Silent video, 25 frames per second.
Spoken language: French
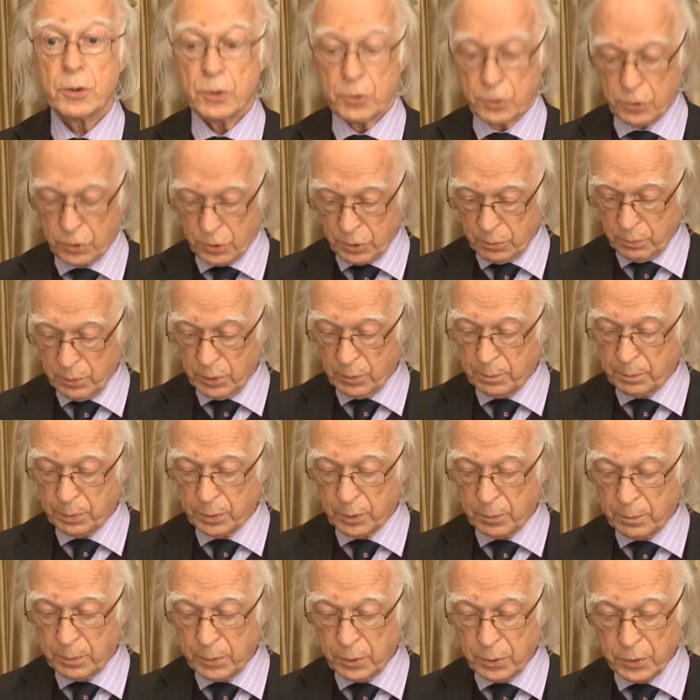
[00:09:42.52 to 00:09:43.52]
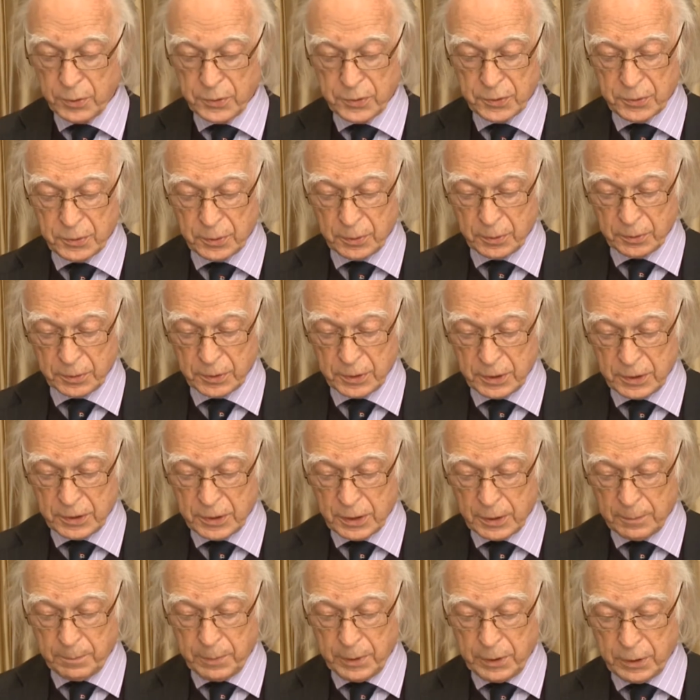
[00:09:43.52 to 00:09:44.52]
Je me propose donc
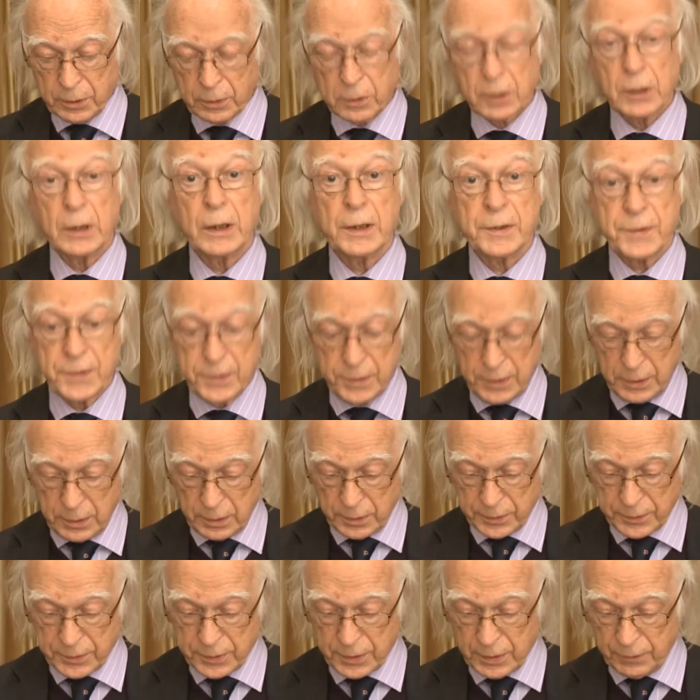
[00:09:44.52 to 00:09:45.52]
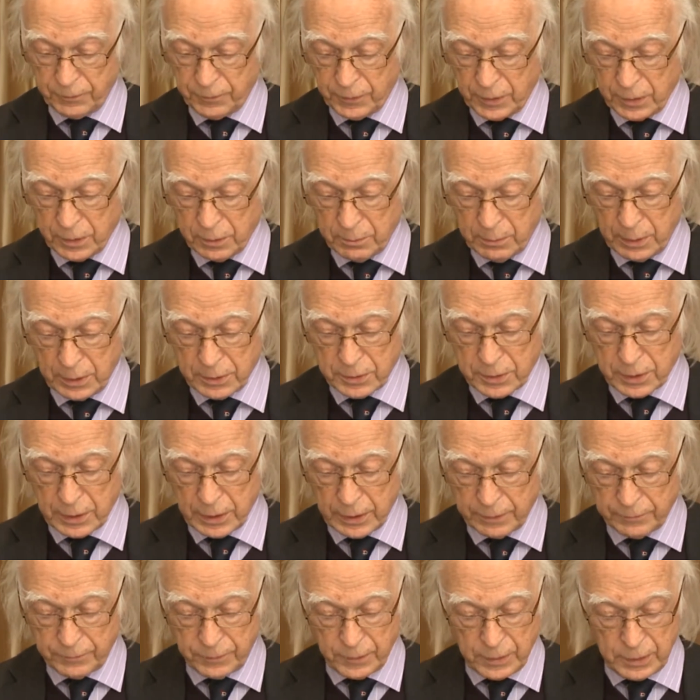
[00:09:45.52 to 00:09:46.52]
d'établir que la science des phénomènes de
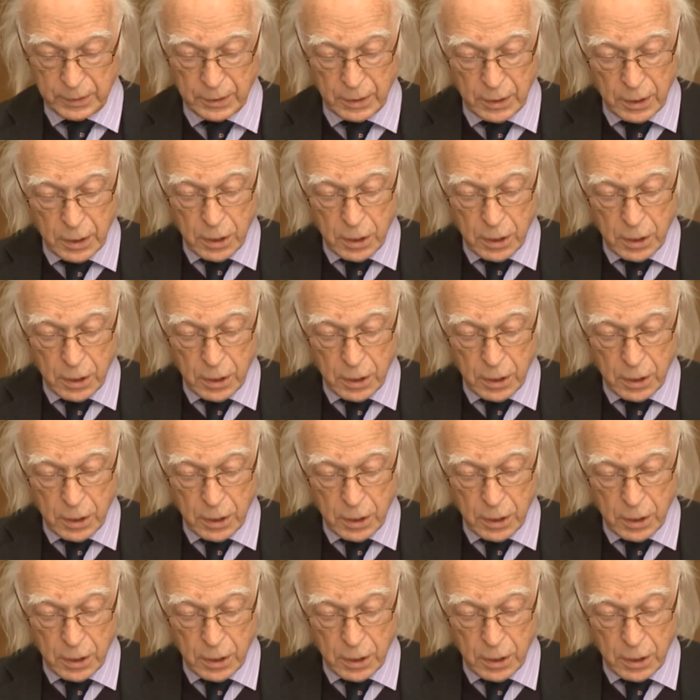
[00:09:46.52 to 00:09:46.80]
la vie